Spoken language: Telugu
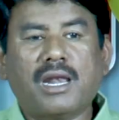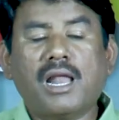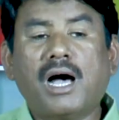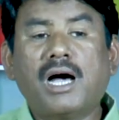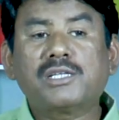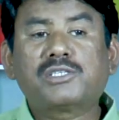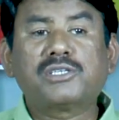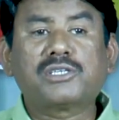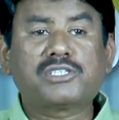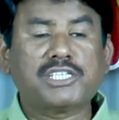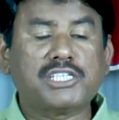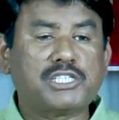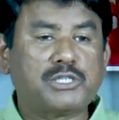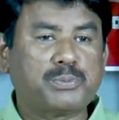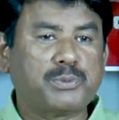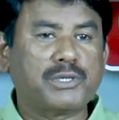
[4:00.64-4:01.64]
లాజర్
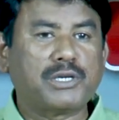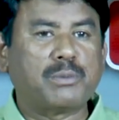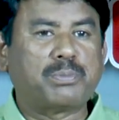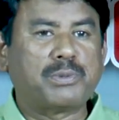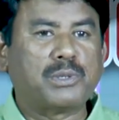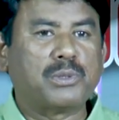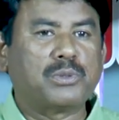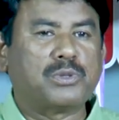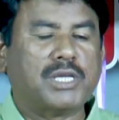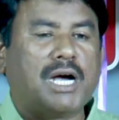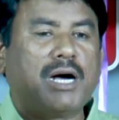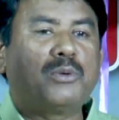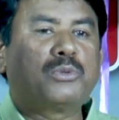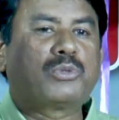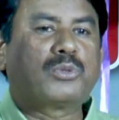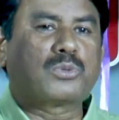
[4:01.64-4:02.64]
చచ్చిపోయినప్పుడు
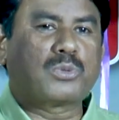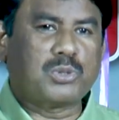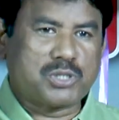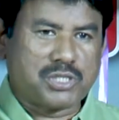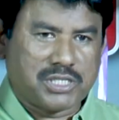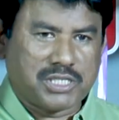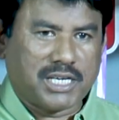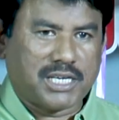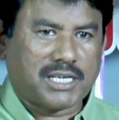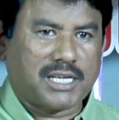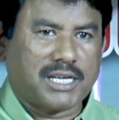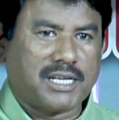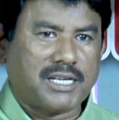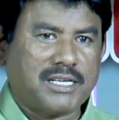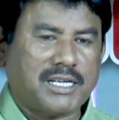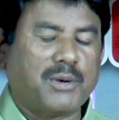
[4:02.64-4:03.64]
దేవదూతలు వచ్చినాయి అంట
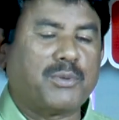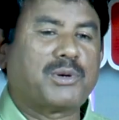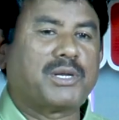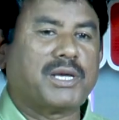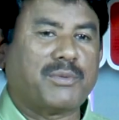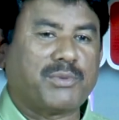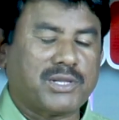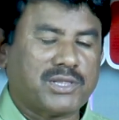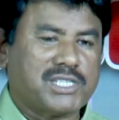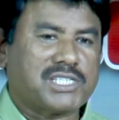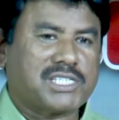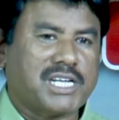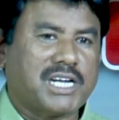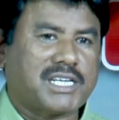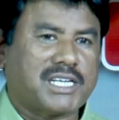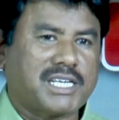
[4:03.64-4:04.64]
ఎవరిని ఎవరిని
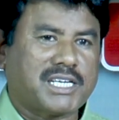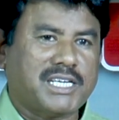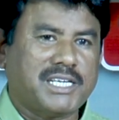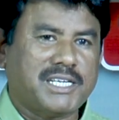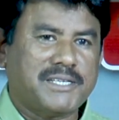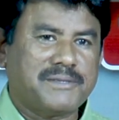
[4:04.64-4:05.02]
తీసుకెళ్ళటాకే